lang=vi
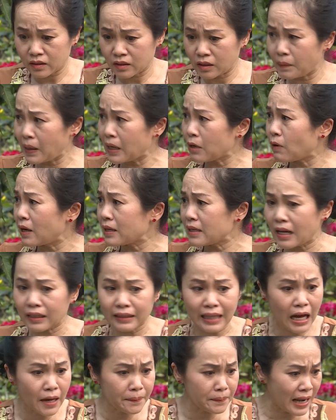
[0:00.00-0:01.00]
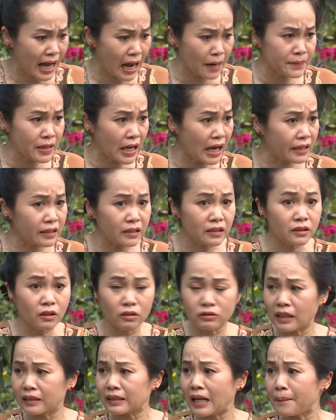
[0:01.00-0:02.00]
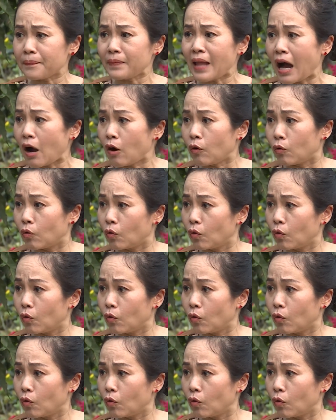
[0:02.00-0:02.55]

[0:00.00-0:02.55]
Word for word: Sao bay qua nhà Tám làm vậy? Còn thằng Năm đâu?